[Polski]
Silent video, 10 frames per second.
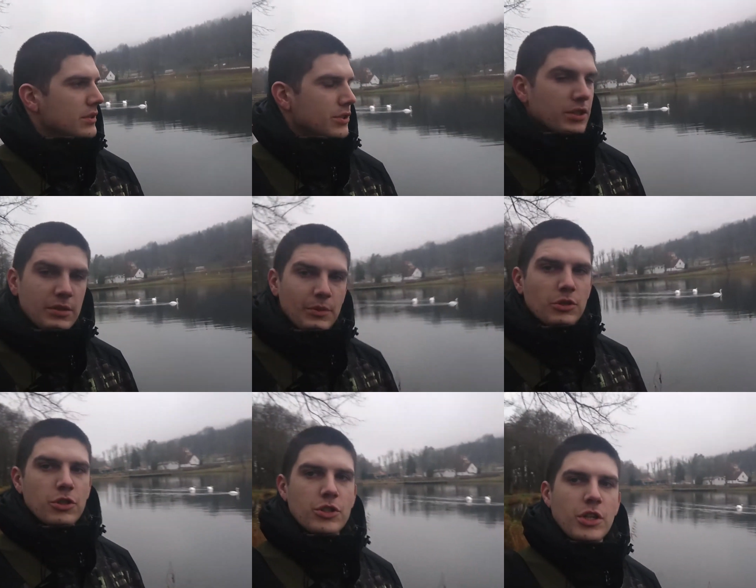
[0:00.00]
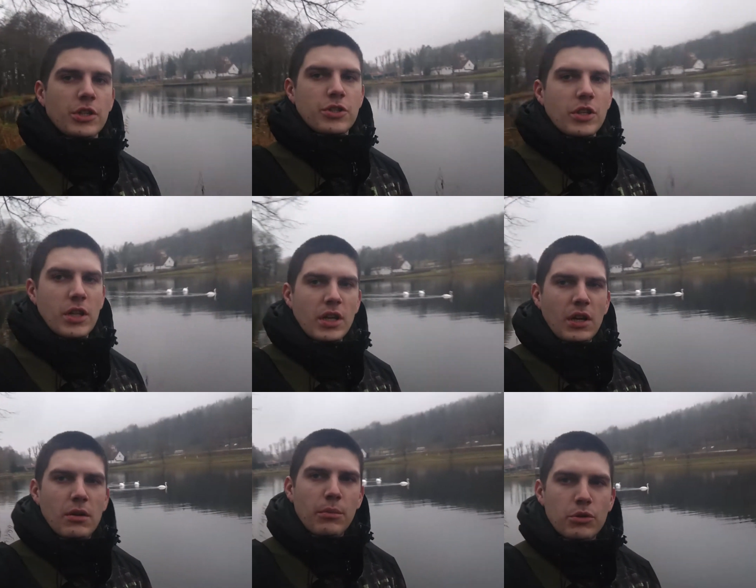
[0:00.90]
Dzisiaj sobie troszeczkę jeszcze
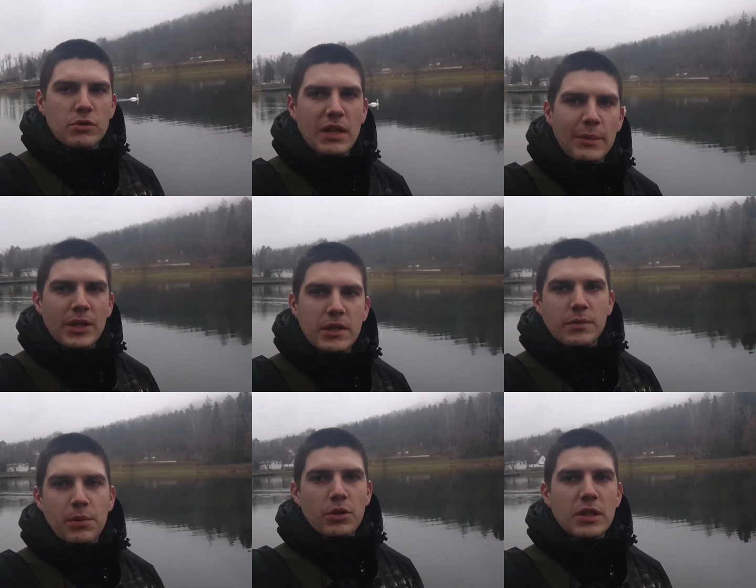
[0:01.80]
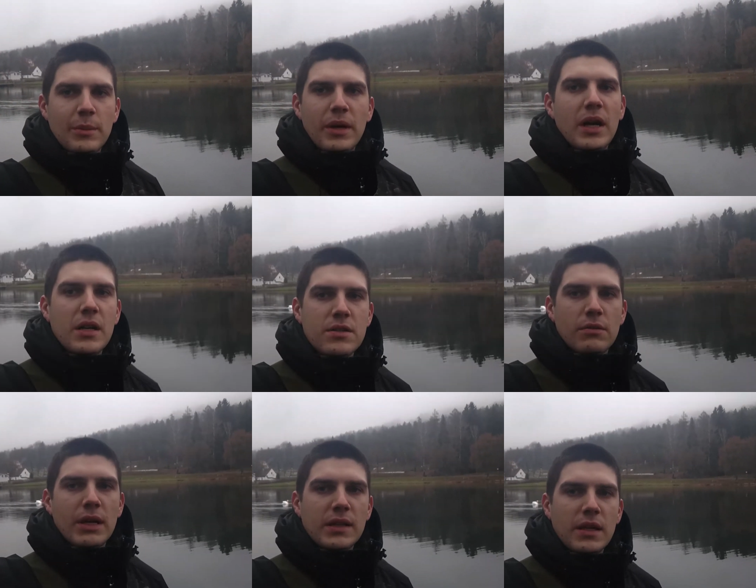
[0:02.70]
porzucamy. Pogoda
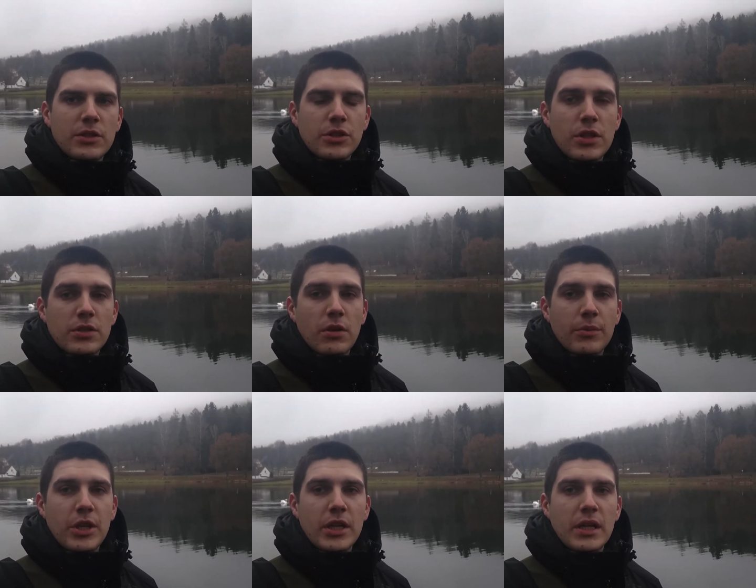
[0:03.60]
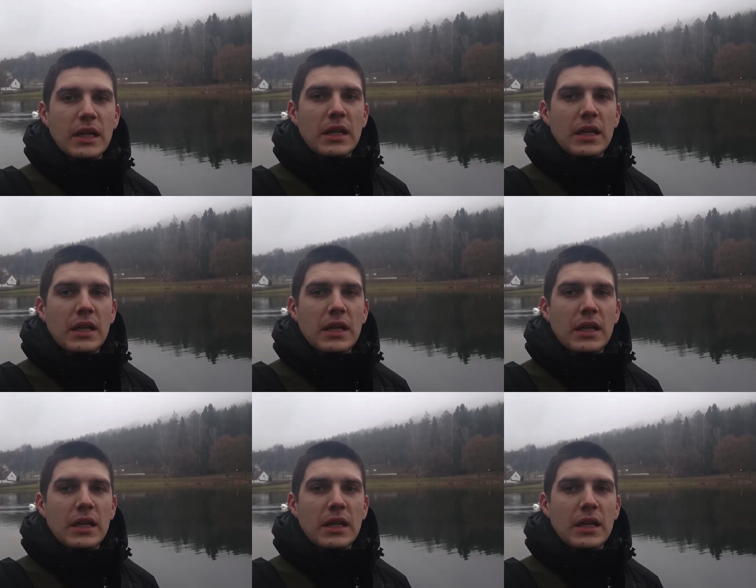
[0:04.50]
bardzo ładna, 4 stopnie.